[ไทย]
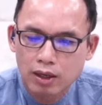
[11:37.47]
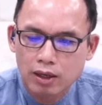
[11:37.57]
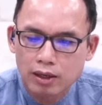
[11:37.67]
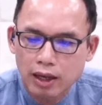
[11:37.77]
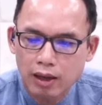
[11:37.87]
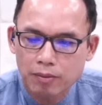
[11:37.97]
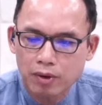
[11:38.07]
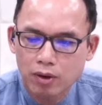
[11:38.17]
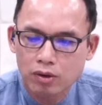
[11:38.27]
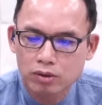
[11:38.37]
และพระ
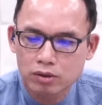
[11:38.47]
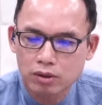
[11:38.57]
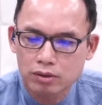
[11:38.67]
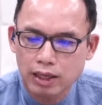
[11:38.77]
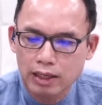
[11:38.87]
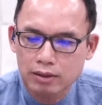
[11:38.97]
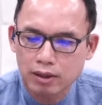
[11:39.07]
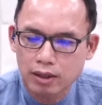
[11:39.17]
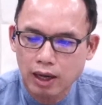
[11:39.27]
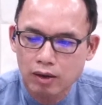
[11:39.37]
องค์ทรงตักเตือ
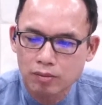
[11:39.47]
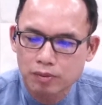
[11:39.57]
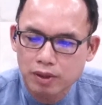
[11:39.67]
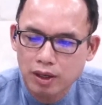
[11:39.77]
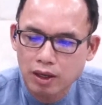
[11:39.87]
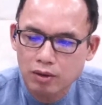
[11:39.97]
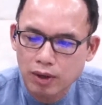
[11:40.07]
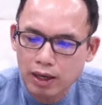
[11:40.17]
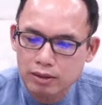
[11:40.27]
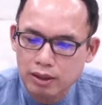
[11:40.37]
นเขาเพื่อ
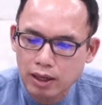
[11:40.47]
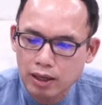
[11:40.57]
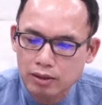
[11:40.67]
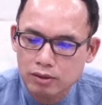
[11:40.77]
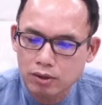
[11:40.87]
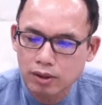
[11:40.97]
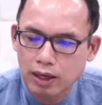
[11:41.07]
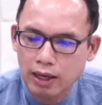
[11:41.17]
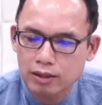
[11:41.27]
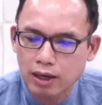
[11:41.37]
ว่าจะทรง
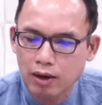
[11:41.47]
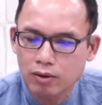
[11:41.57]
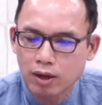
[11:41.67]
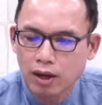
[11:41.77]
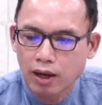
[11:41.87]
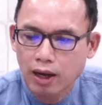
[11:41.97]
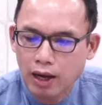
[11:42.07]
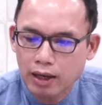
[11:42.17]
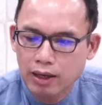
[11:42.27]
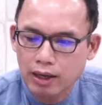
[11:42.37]
หันเขา
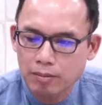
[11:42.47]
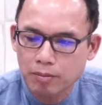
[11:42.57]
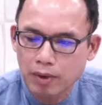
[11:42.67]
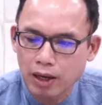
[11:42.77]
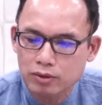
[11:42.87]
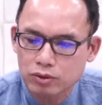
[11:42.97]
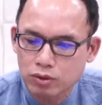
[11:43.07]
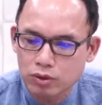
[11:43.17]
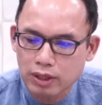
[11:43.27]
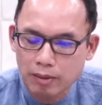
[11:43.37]
ให้กลับมา
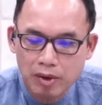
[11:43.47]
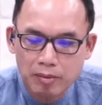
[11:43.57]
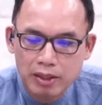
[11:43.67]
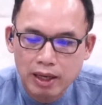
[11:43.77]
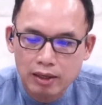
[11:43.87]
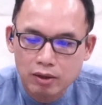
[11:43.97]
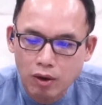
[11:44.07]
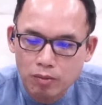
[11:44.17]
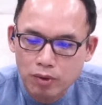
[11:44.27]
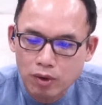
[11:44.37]
สู่ธรรมบัญญัติของ
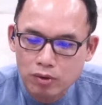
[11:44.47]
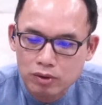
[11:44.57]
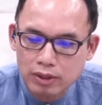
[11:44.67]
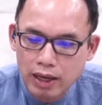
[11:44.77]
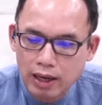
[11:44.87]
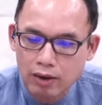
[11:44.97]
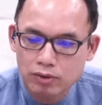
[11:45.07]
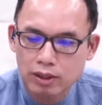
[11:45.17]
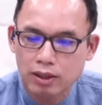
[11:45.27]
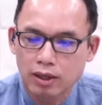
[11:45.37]
พระองค์ แต่เขา
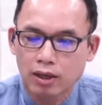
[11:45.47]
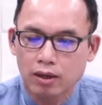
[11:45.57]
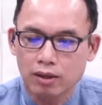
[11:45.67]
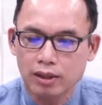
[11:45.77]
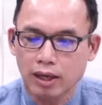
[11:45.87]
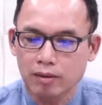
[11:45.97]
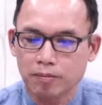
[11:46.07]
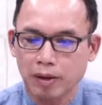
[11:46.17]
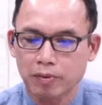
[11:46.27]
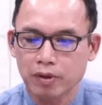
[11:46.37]
ก็ยังป
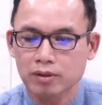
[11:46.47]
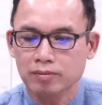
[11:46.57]
ระพฤติ